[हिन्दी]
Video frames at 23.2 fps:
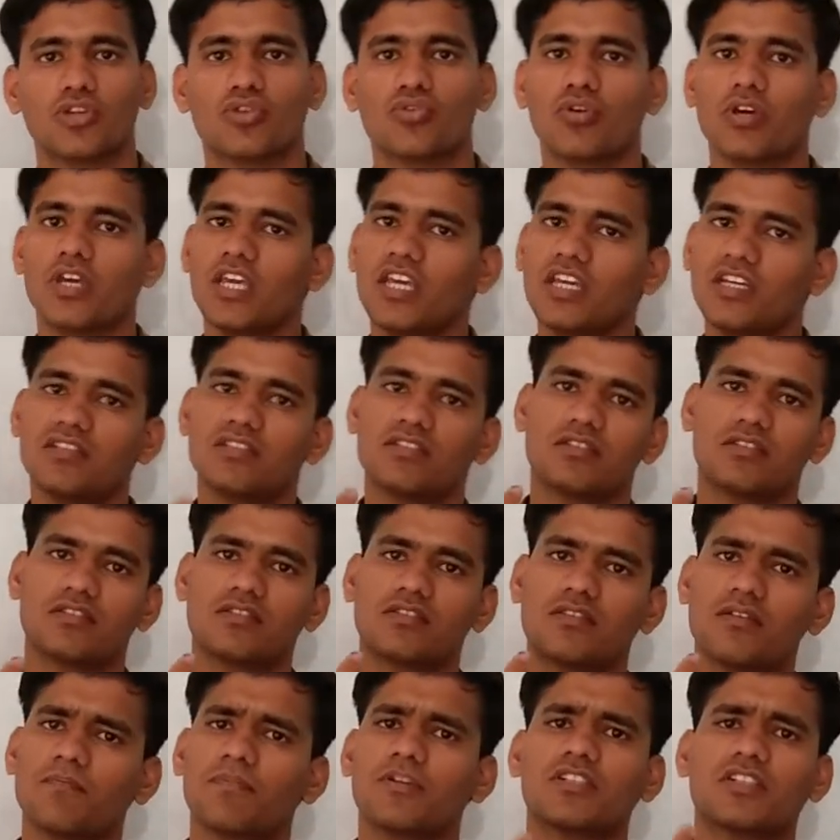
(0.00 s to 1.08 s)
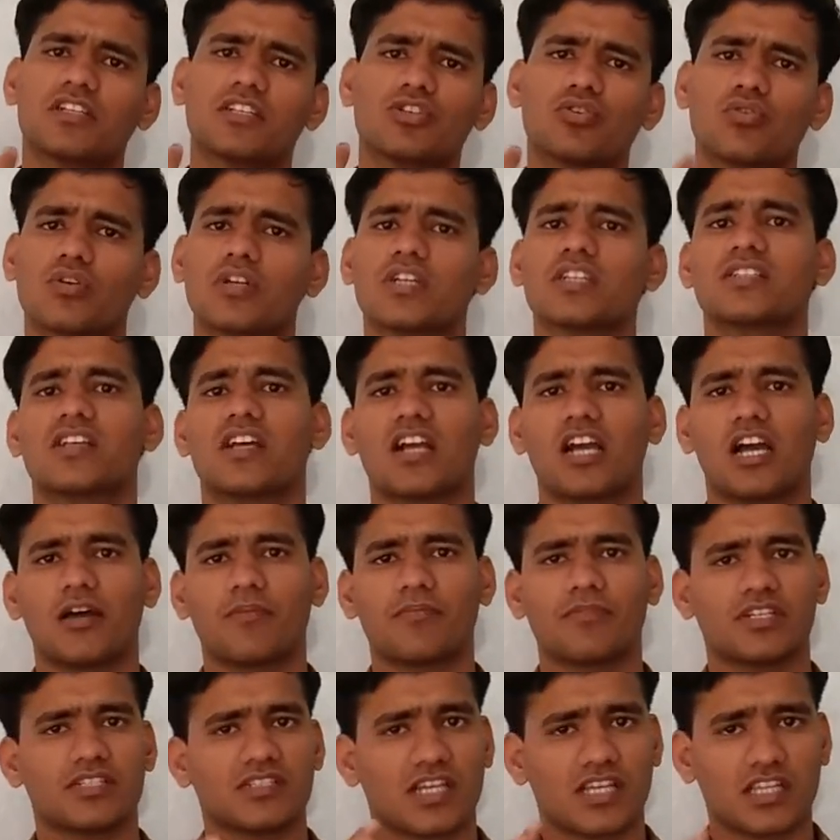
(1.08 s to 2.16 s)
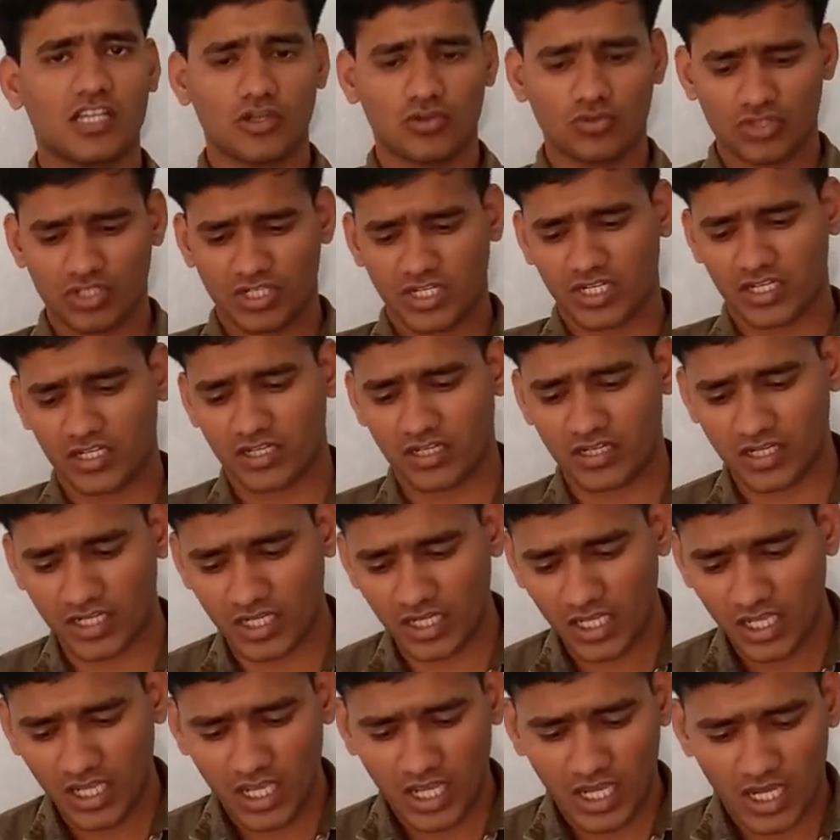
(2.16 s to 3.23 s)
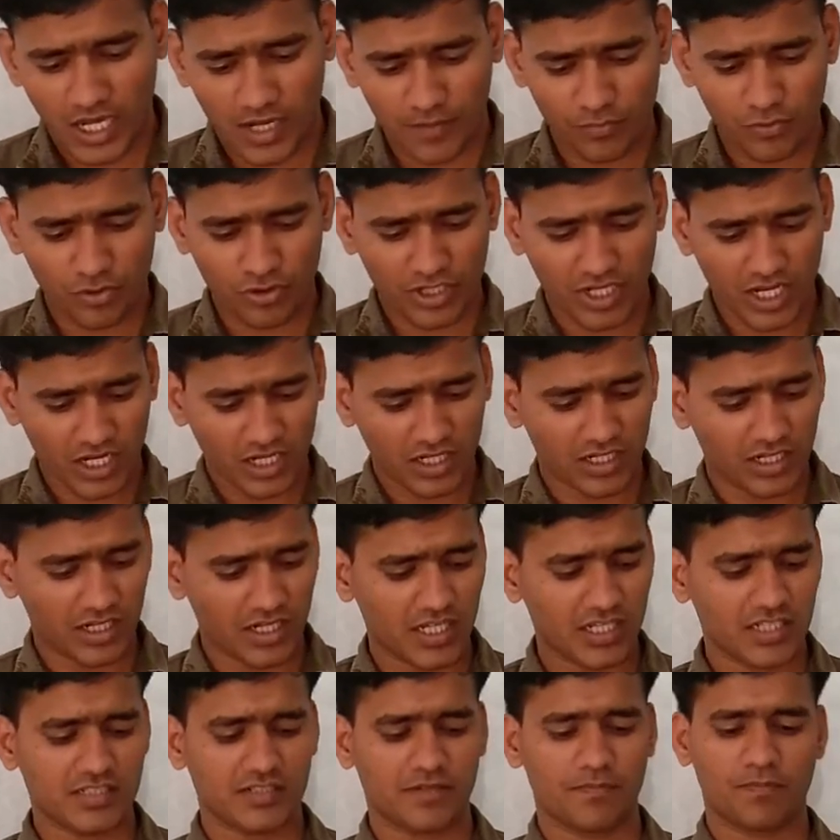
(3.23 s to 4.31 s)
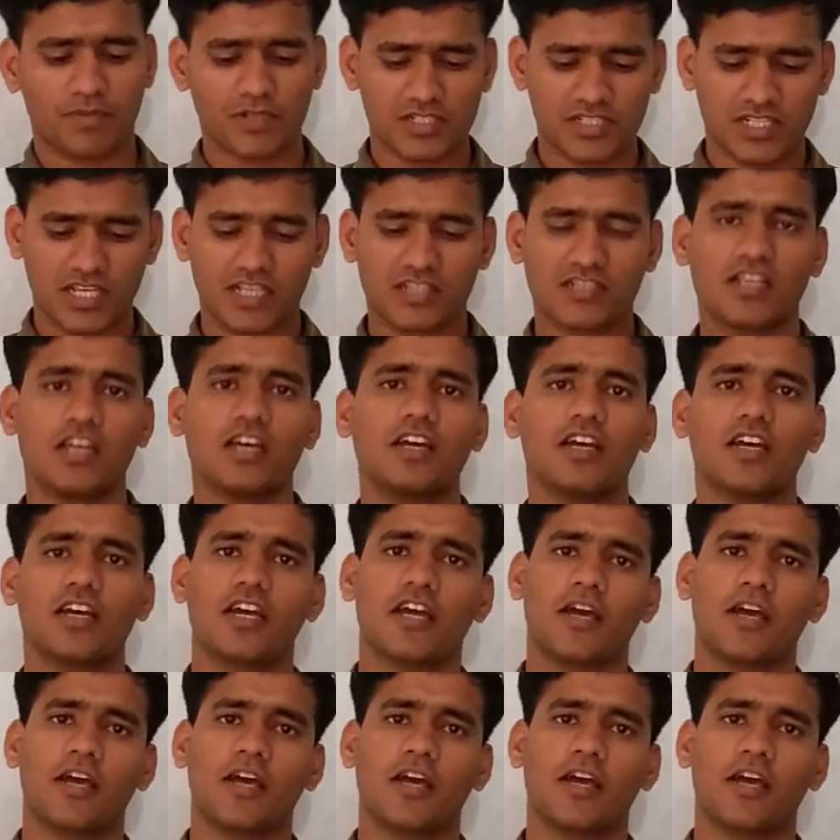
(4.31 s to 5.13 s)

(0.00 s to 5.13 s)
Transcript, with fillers: तो एक सिंपल सा छोटा सा काम है ज़्यादा कुछ नहीं करना है आपको क्या करना है एक सिंपल सा ऐसा